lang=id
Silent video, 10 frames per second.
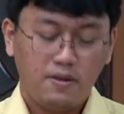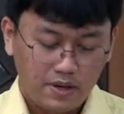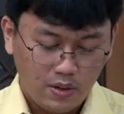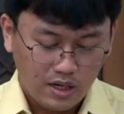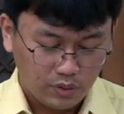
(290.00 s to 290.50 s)

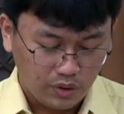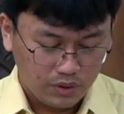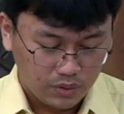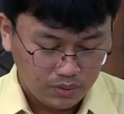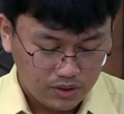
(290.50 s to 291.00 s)
Pada waktu
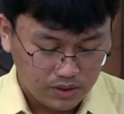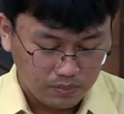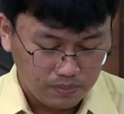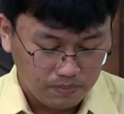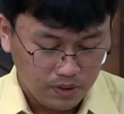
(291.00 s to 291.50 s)
itu
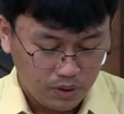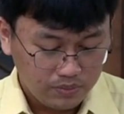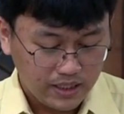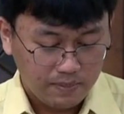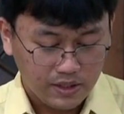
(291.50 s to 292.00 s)

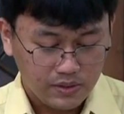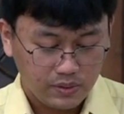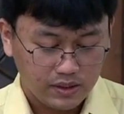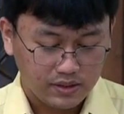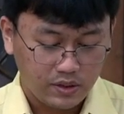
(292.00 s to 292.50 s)
sebelum saya
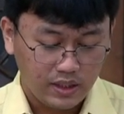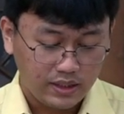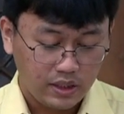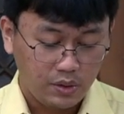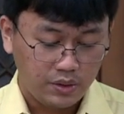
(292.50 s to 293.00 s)
masuk ke sekolah
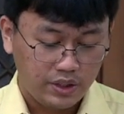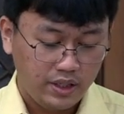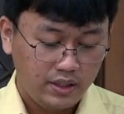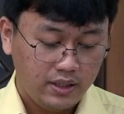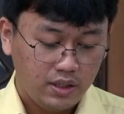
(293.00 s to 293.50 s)

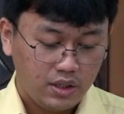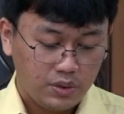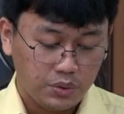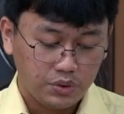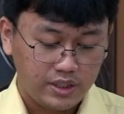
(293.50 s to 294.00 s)
teologi,
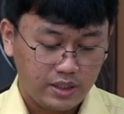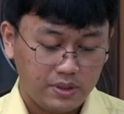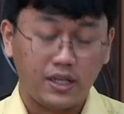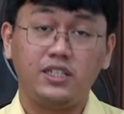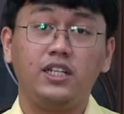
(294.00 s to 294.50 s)
dulu saya
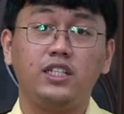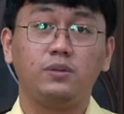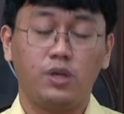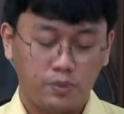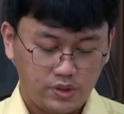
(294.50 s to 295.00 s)
bekerja di
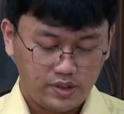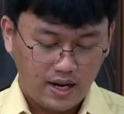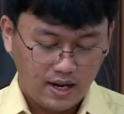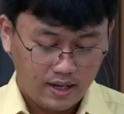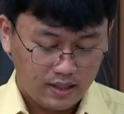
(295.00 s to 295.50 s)
sebuah
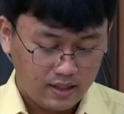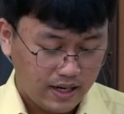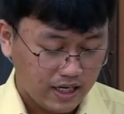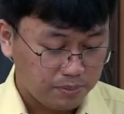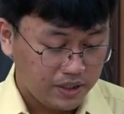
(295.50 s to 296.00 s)
perusahaan
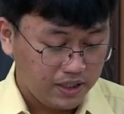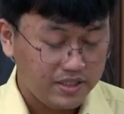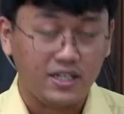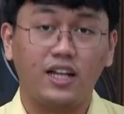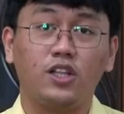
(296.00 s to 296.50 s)

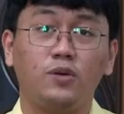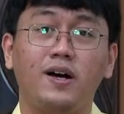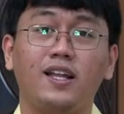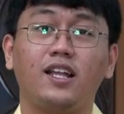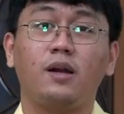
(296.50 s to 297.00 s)
ekspedisi atau
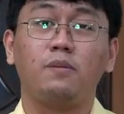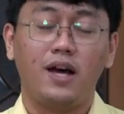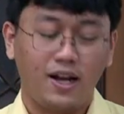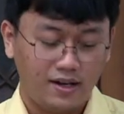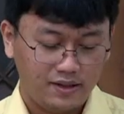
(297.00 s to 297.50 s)
pengantaran
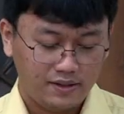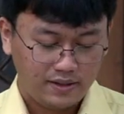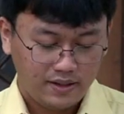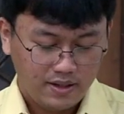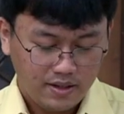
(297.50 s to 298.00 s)
barang.
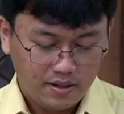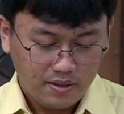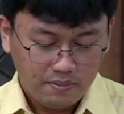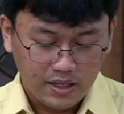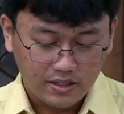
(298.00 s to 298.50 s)

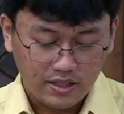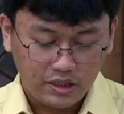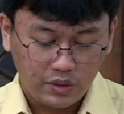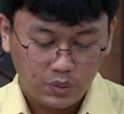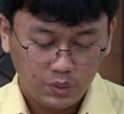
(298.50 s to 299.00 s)
Pada
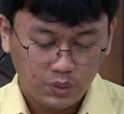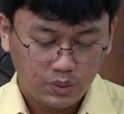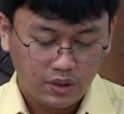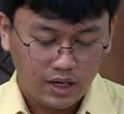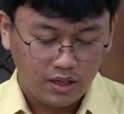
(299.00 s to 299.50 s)
saat
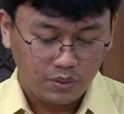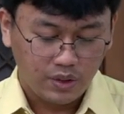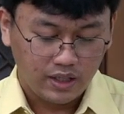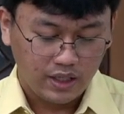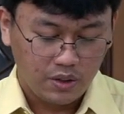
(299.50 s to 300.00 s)
itu, karena
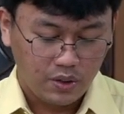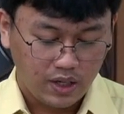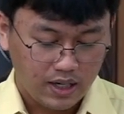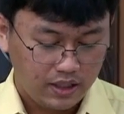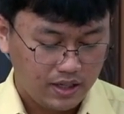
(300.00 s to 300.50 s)
kurangnya
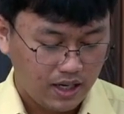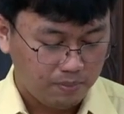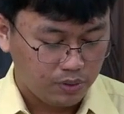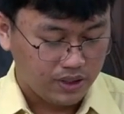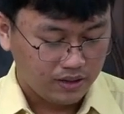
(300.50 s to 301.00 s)
orang di
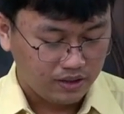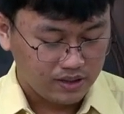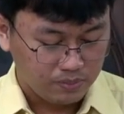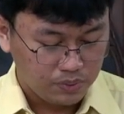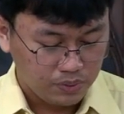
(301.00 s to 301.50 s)
dalam perusahaan
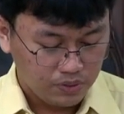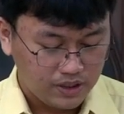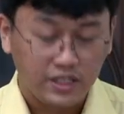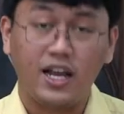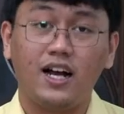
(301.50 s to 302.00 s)
tersebut,
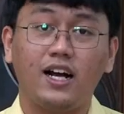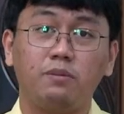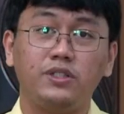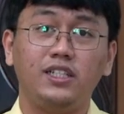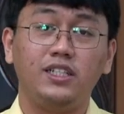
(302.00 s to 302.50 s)
saya
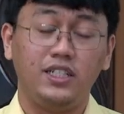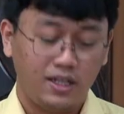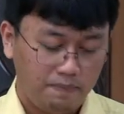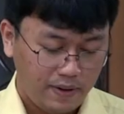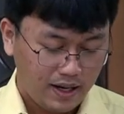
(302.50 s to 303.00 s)
diangkat
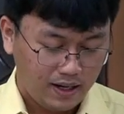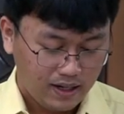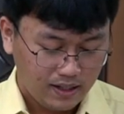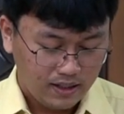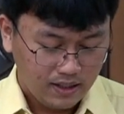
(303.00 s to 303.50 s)
menjadi
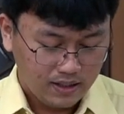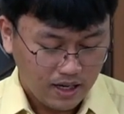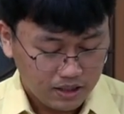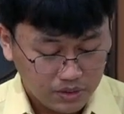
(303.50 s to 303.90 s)
kepala dari